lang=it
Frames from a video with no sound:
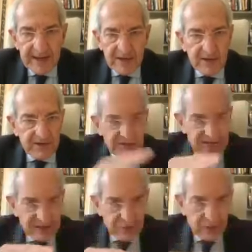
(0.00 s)
eh,
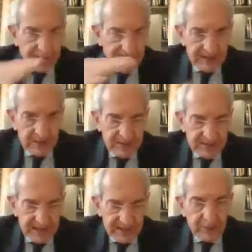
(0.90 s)
sia sopra,
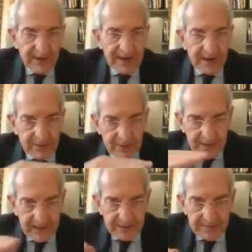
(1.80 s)
sia subacqueo
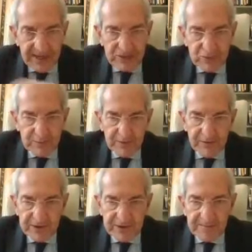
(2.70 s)
che il mare di
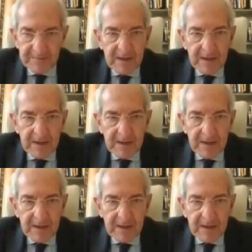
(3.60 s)
superficie.